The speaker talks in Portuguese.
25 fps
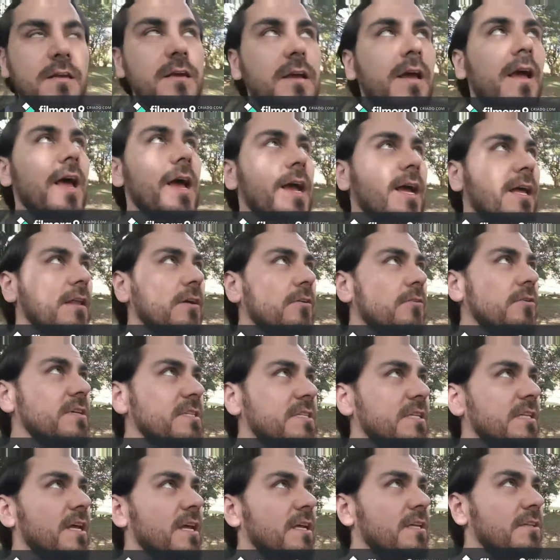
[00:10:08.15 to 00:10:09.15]
é aquela
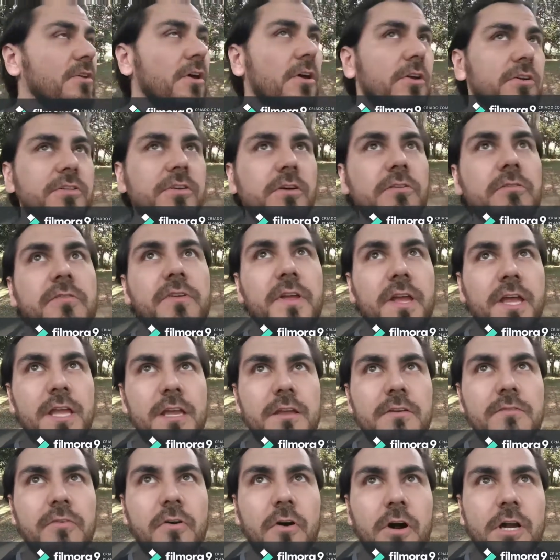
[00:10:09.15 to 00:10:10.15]
coisa, né, tem hora que o sol
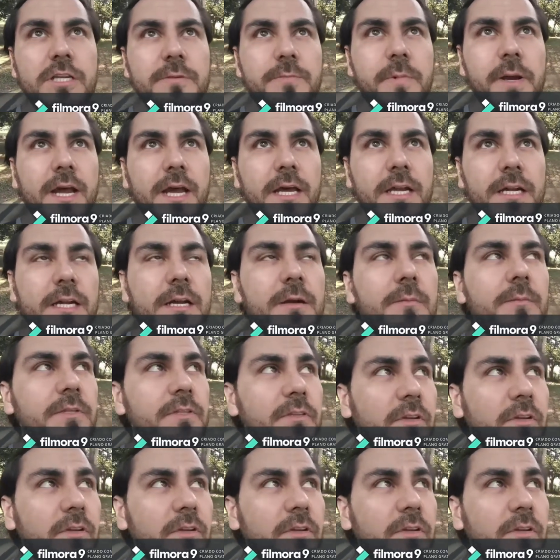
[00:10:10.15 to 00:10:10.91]
vem forte pra caramba,